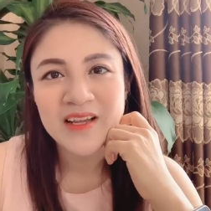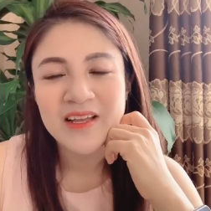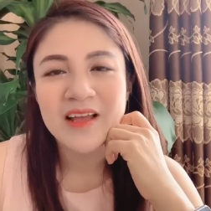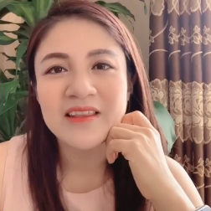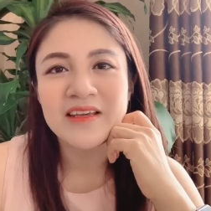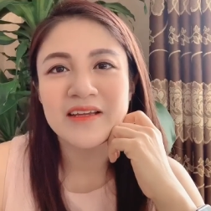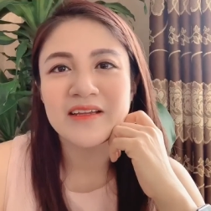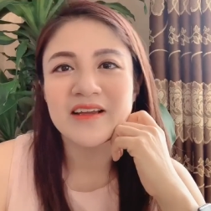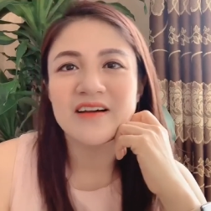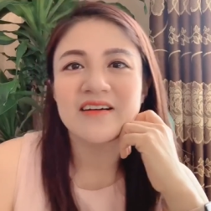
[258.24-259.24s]
Thế
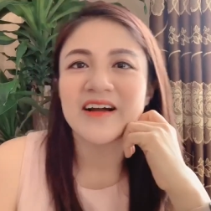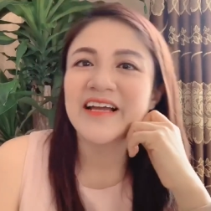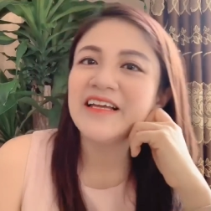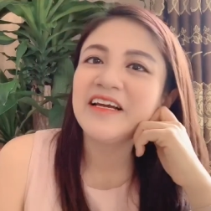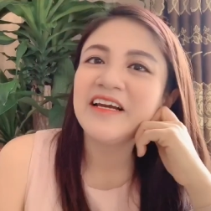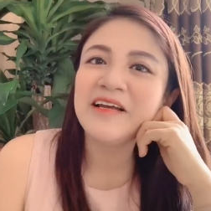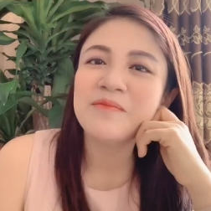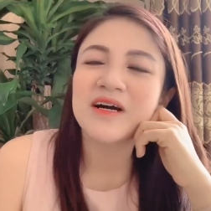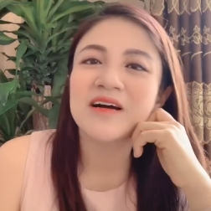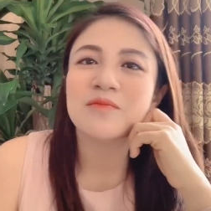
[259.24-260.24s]
thì ngay khi
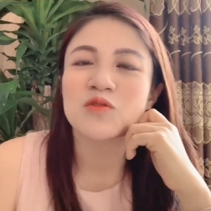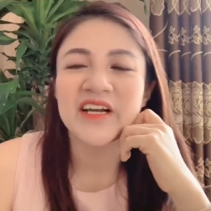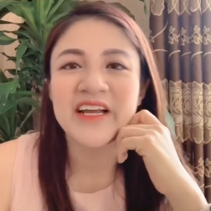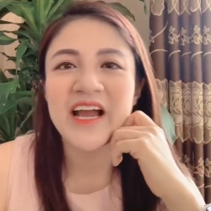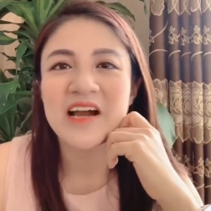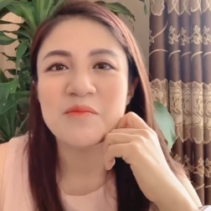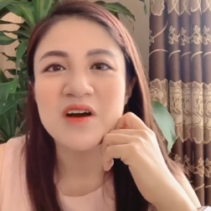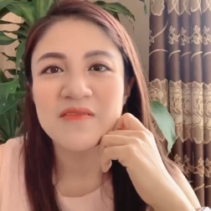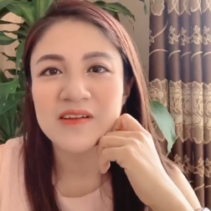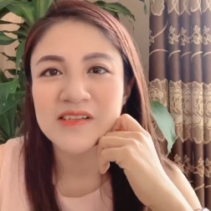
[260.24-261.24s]
mà một khách hàng
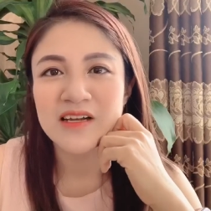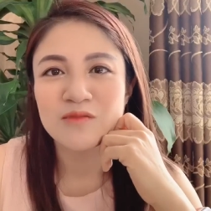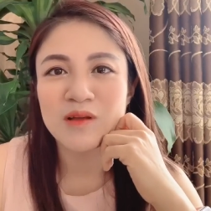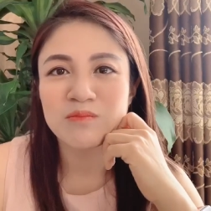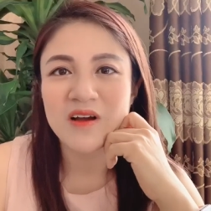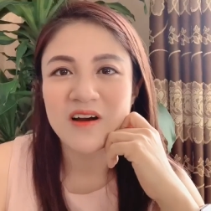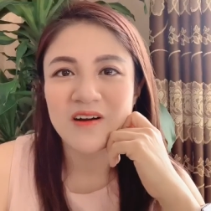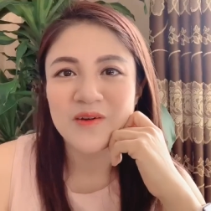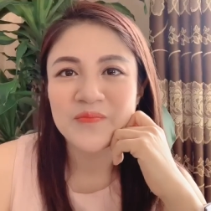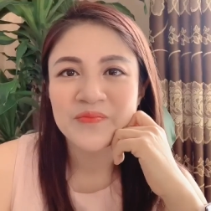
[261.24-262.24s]
bước vào salon tóc
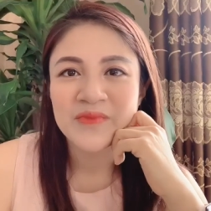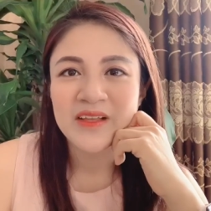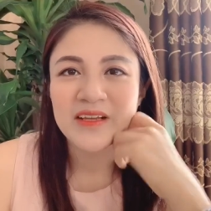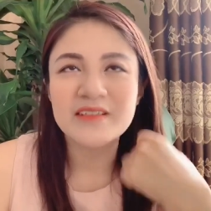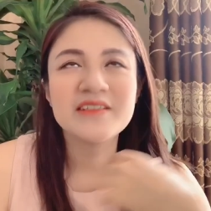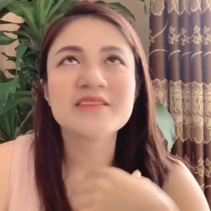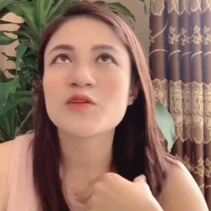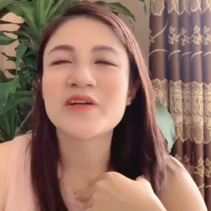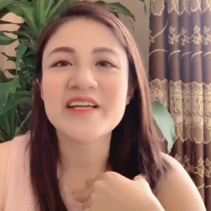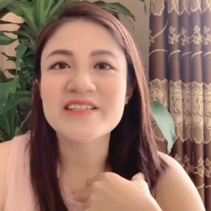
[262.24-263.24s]
đó, đấy, như
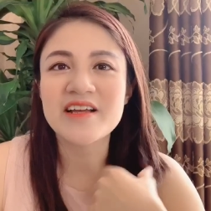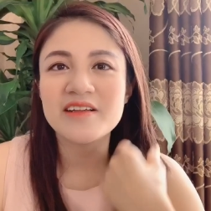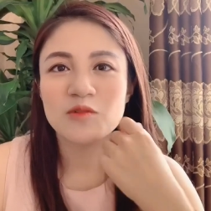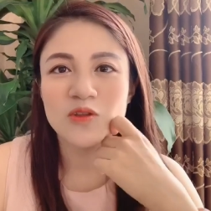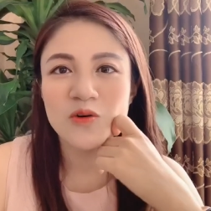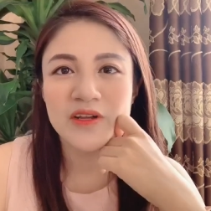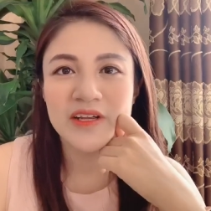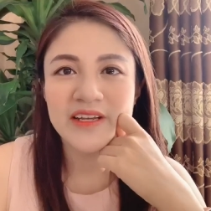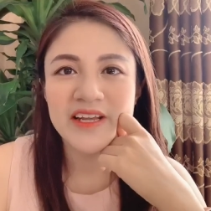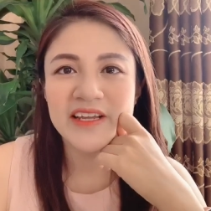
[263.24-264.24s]
tôi kể trải nghiệm của tôi,
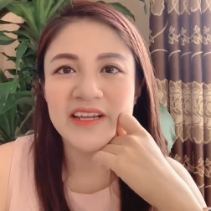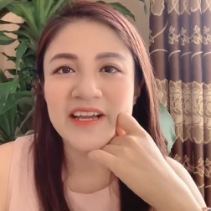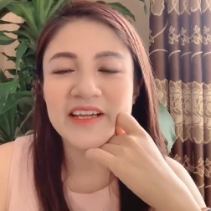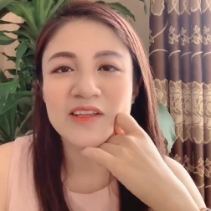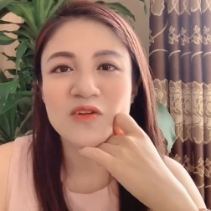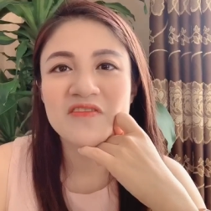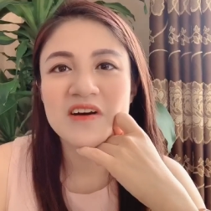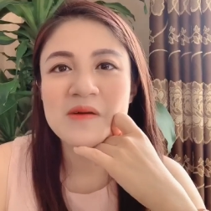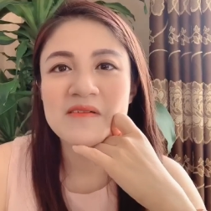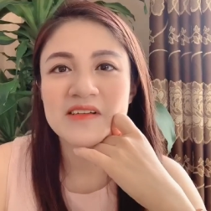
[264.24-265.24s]
ngay khi tôi
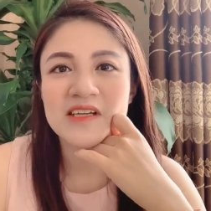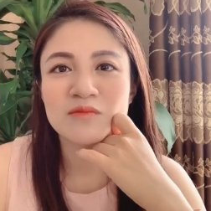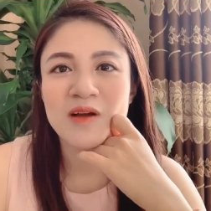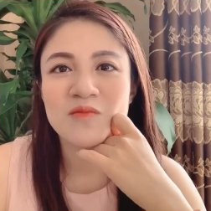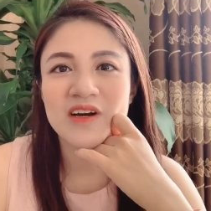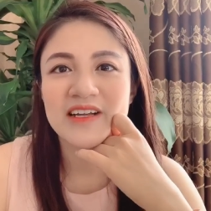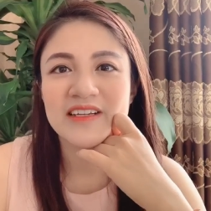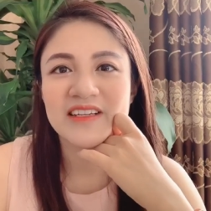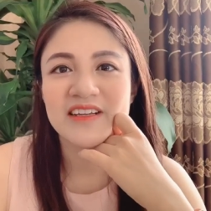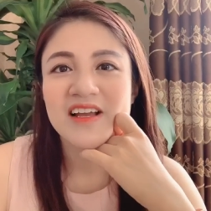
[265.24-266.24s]
vừa bước vào salon tóc một
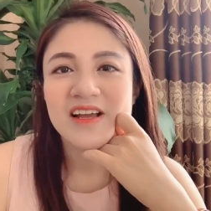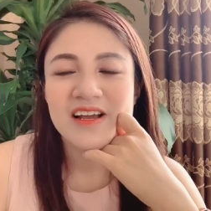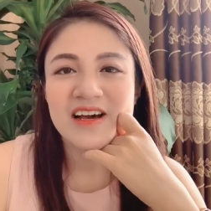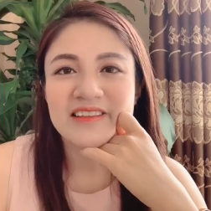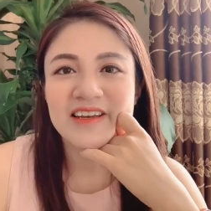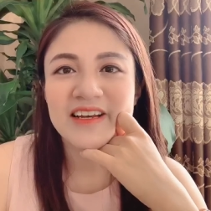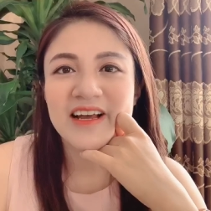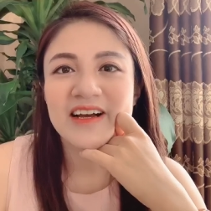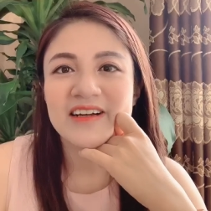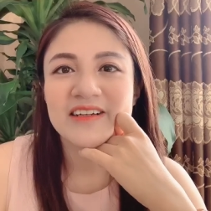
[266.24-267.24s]
cái thì tất cả